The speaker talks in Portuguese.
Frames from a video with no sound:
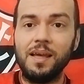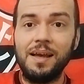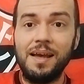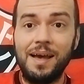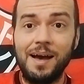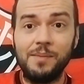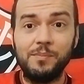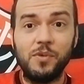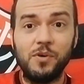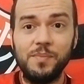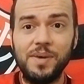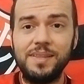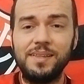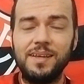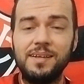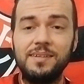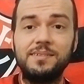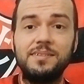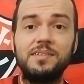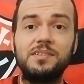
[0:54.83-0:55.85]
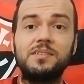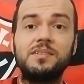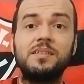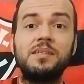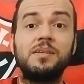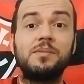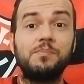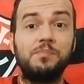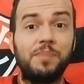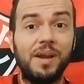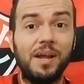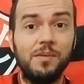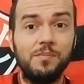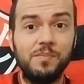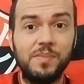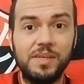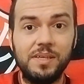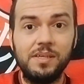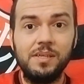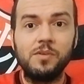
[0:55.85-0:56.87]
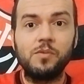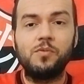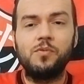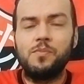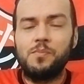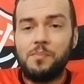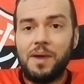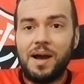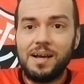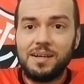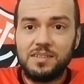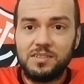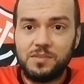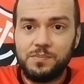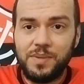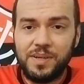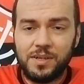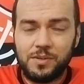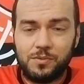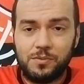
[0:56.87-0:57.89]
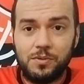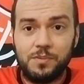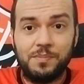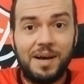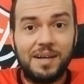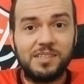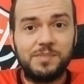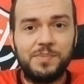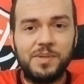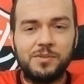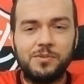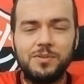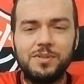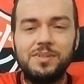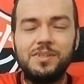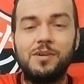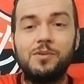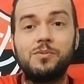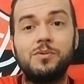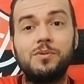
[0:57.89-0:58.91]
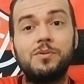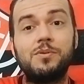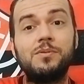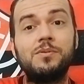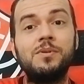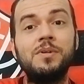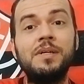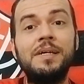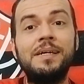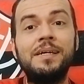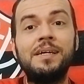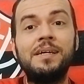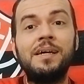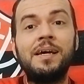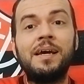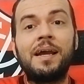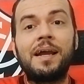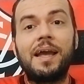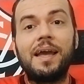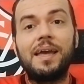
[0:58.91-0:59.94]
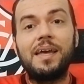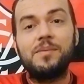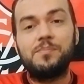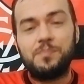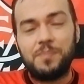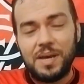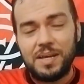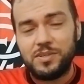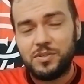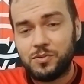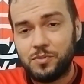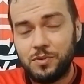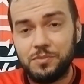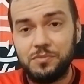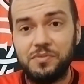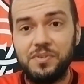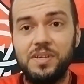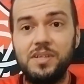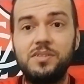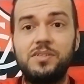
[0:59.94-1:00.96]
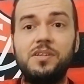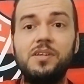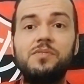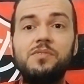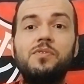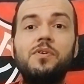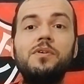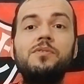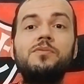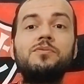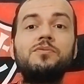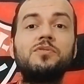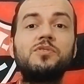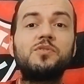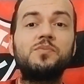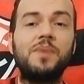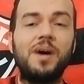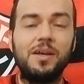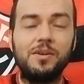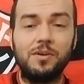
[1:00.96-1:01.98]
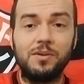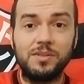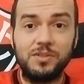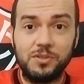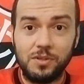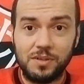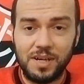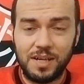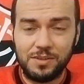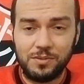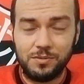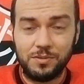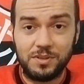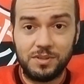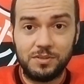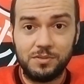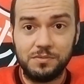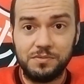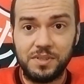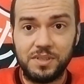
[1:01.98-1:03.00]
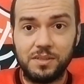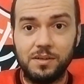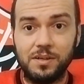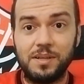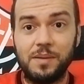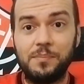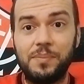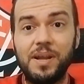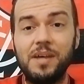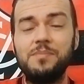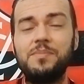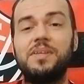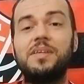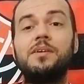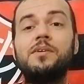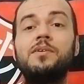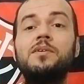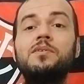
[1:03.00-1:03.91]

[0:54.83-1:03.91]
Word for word: Ramon Menezes, para mim, com Max Bianco, Max Bianco não, com é, Petkovic, foi um dos maiores jogadores do Vitória, para mim